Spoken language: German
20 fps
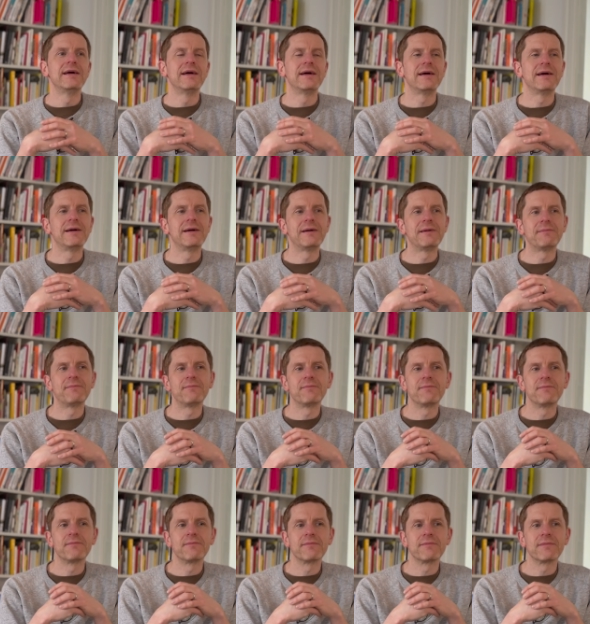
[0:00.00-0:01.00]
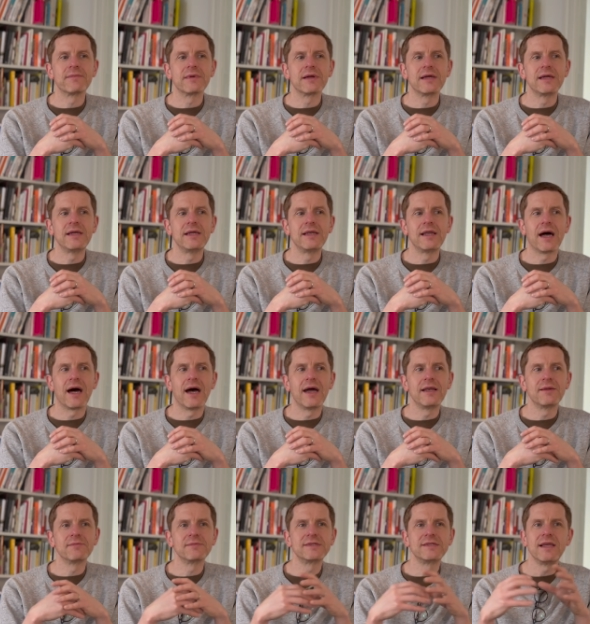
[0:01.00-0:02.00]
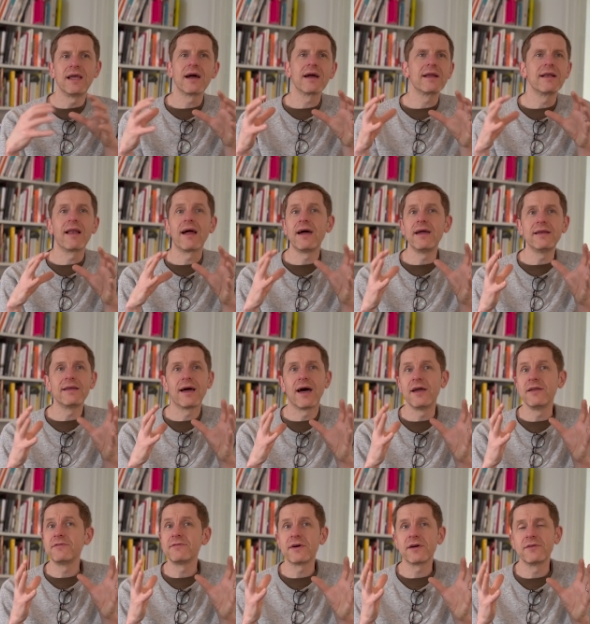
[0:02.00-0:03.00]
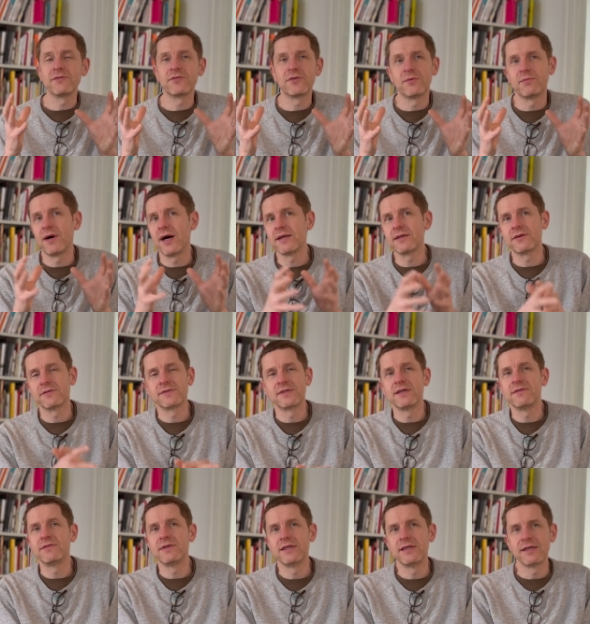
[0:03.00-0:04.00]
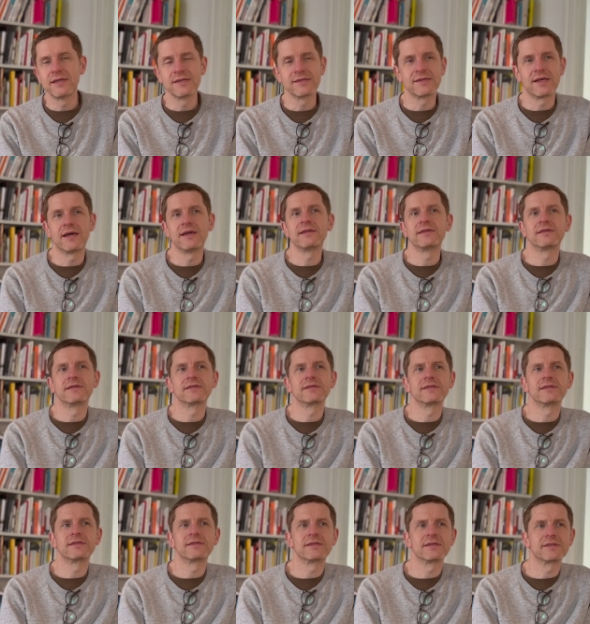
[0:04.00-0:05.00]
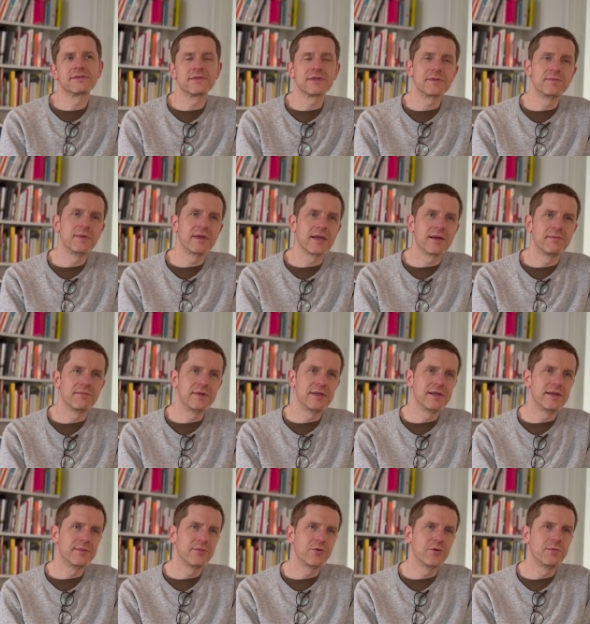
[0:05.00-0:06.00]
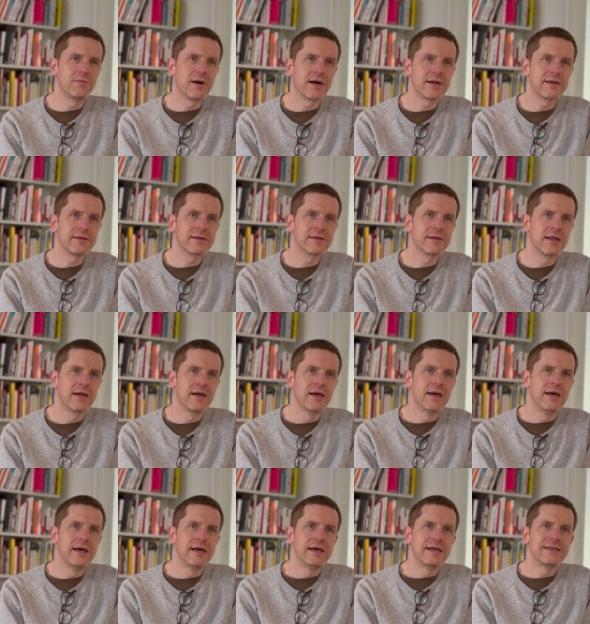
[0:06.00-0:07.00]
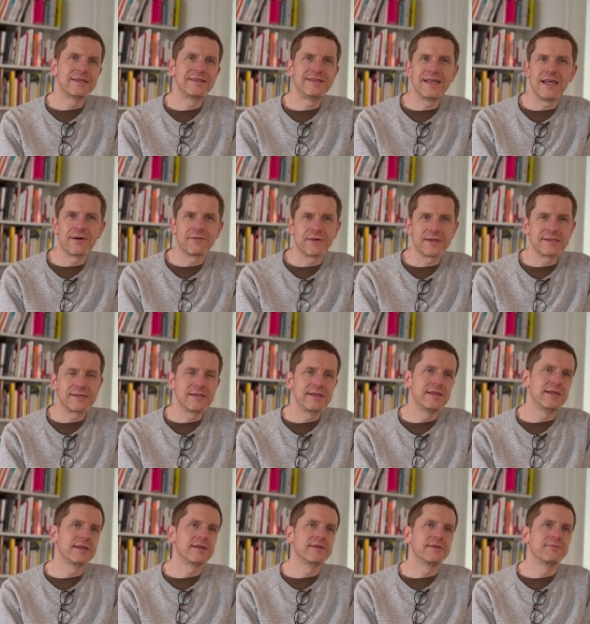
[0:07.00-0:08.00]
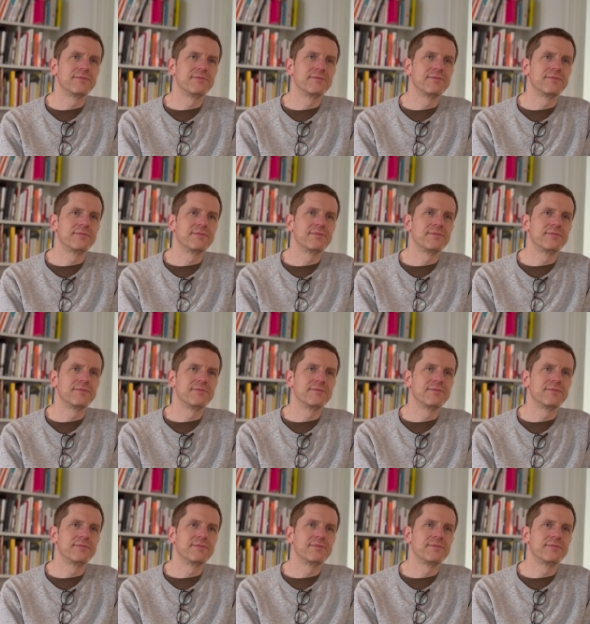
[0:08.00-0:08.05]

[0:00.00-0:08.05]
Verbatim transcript: Ähm, in einem sehr kleinen, einfachen Format auf sehr wenigen Seiten. Das ist das, was mich am Bilderbuch machen sehr fasziniert.